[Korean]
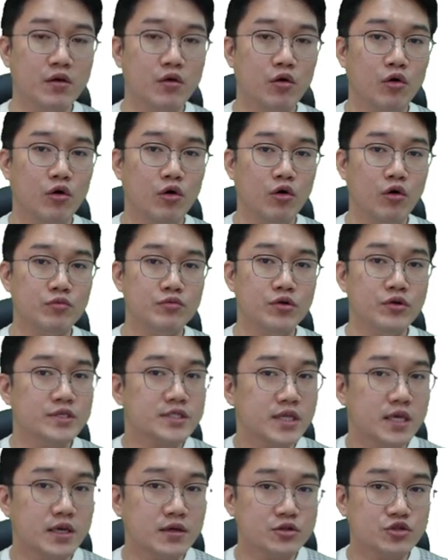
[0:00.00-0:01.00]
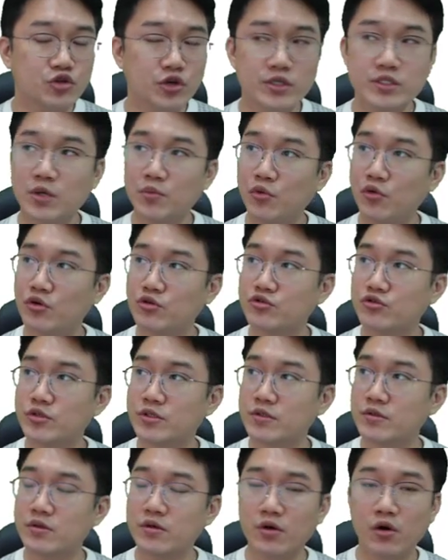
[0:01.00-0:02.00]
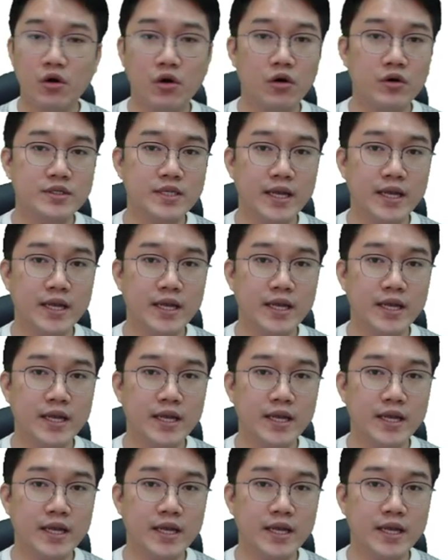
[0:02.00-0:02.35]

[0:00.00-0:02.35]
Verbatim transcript: 어, 물론 이제 뒤에서 보여주는 어,